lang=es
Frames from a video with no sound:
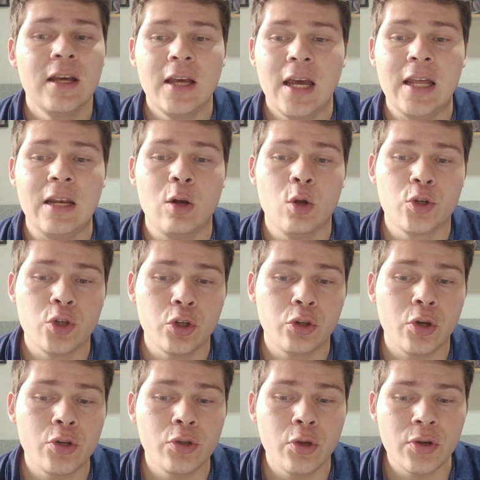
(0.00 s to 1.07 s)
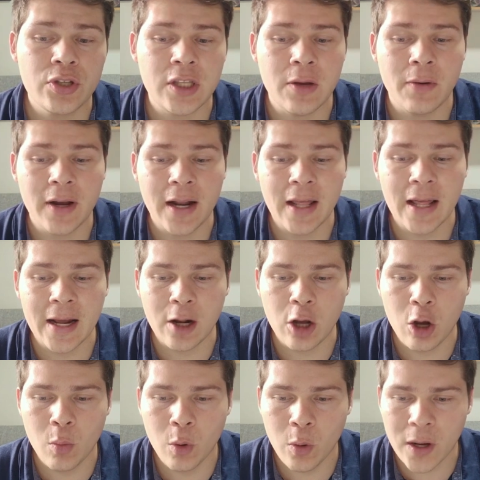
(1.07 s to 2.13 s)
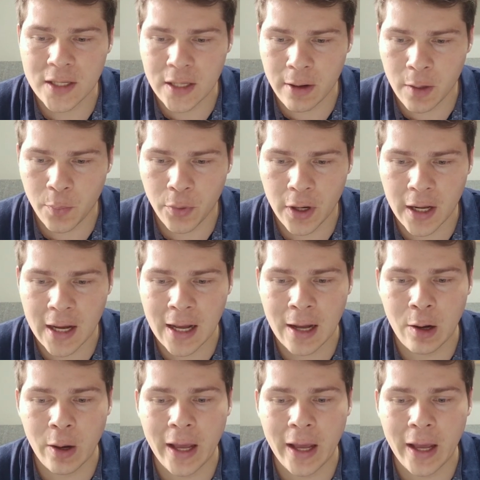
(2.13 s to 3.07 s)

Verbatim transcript: en los otros dos te van a dar, como vas a ver por acá,